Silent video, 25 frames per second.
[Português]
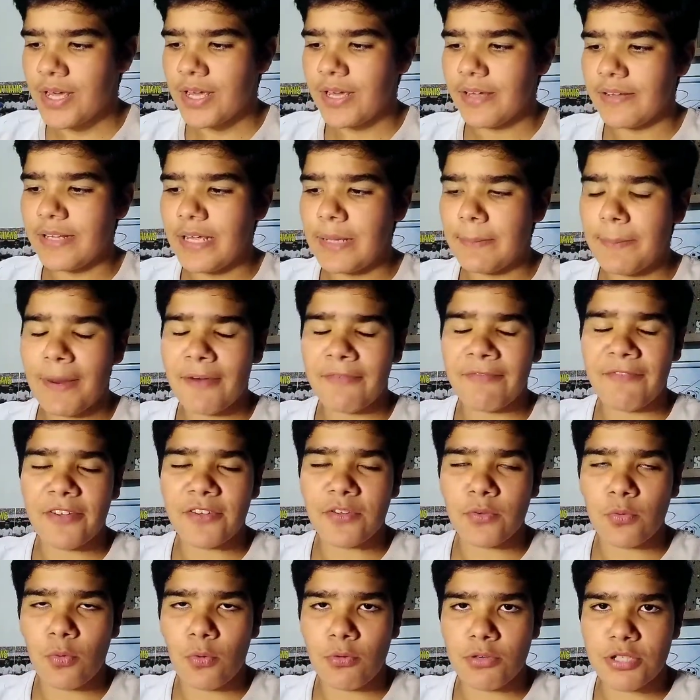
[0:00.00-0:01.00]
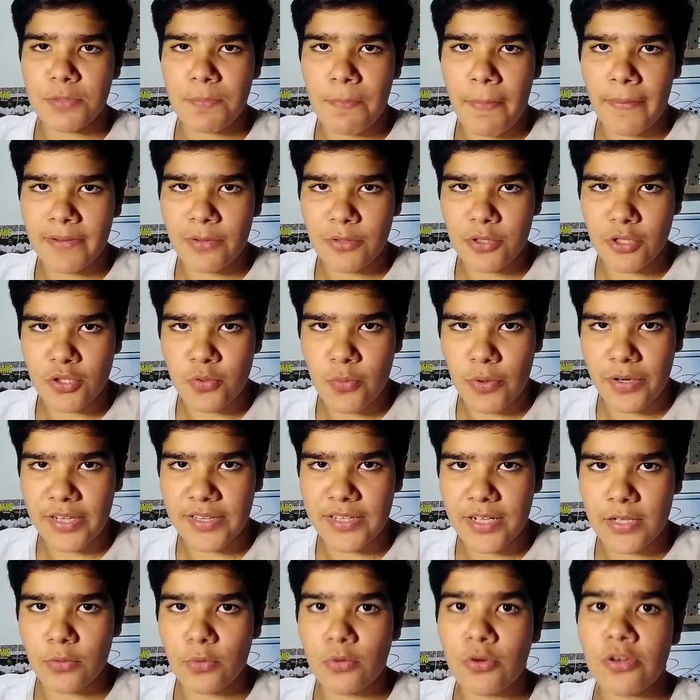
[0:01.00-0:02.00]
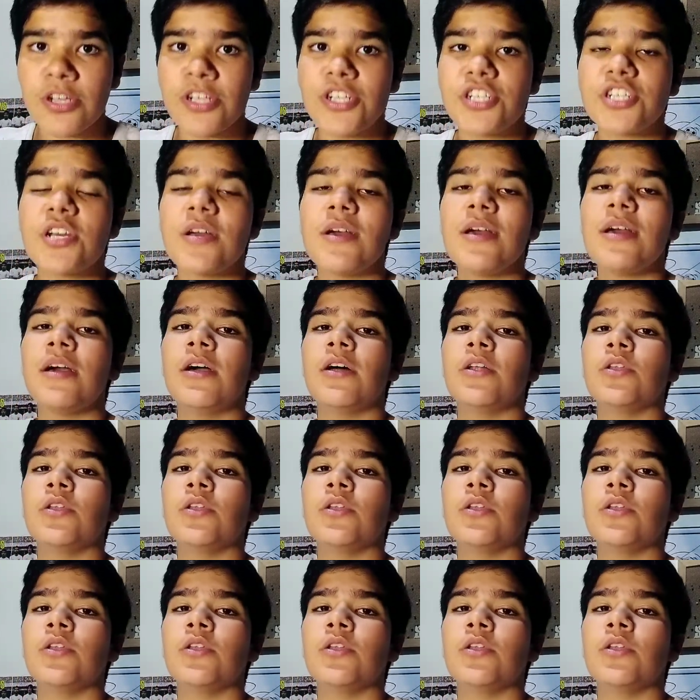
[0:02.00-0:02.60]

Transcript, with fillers: Neymar fez um gol de pênalti aos 42.